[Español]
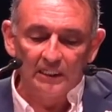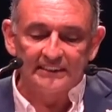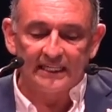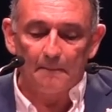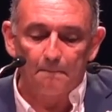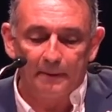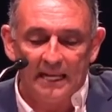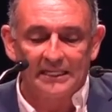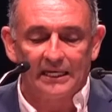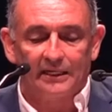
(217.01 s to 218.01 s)
se
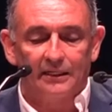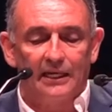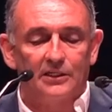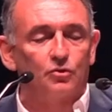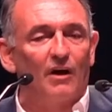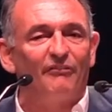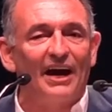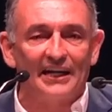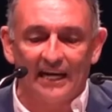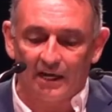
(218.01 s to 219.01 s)
empeñen en su
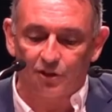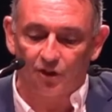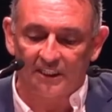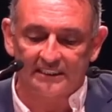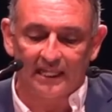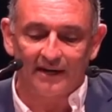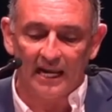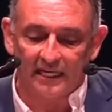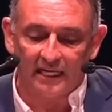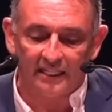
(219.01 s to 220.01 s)
afán negacionista de
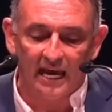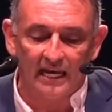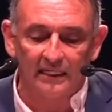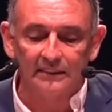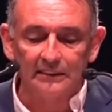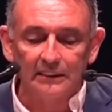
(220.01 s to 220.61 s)
la realidad,